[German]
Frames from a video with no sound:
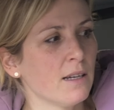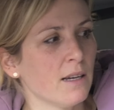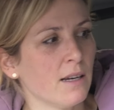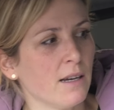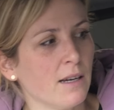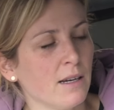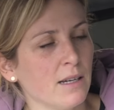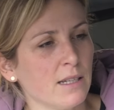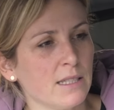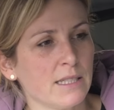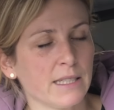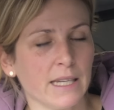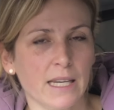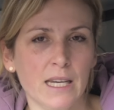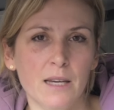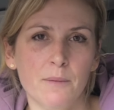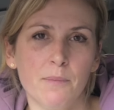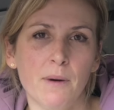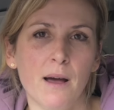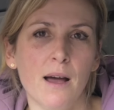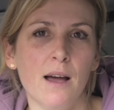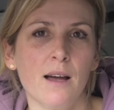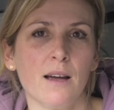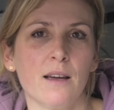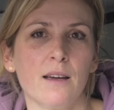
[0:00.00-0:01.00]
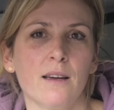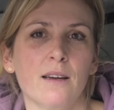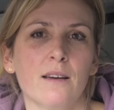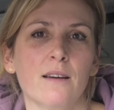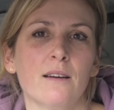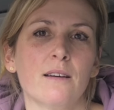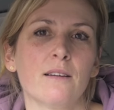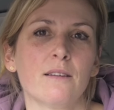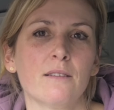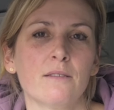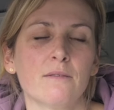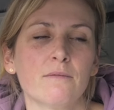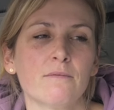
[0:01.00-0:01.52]
äh,
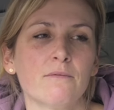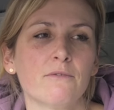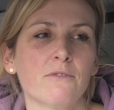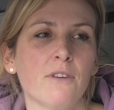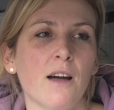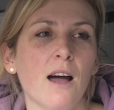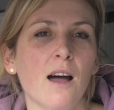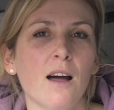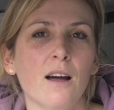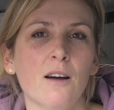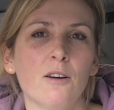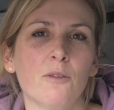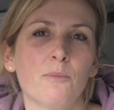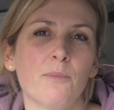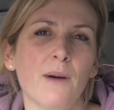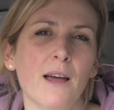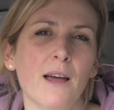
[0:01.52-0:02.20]
drehbare Fahrer- und